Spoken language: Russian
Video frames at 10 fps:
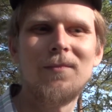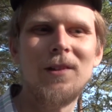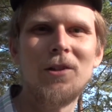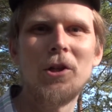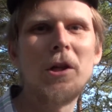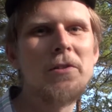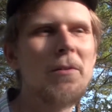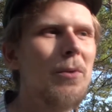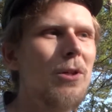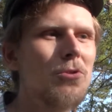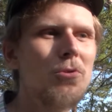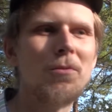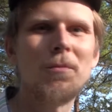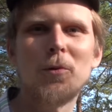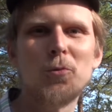Наверняка забыли
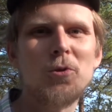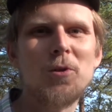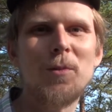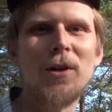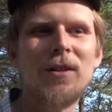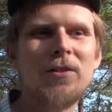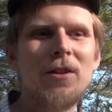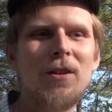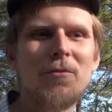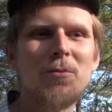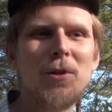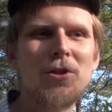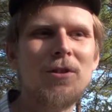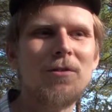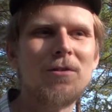что-то, потому что собирались реально в
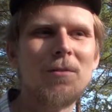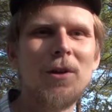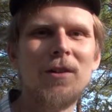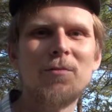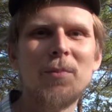спешке, собирались в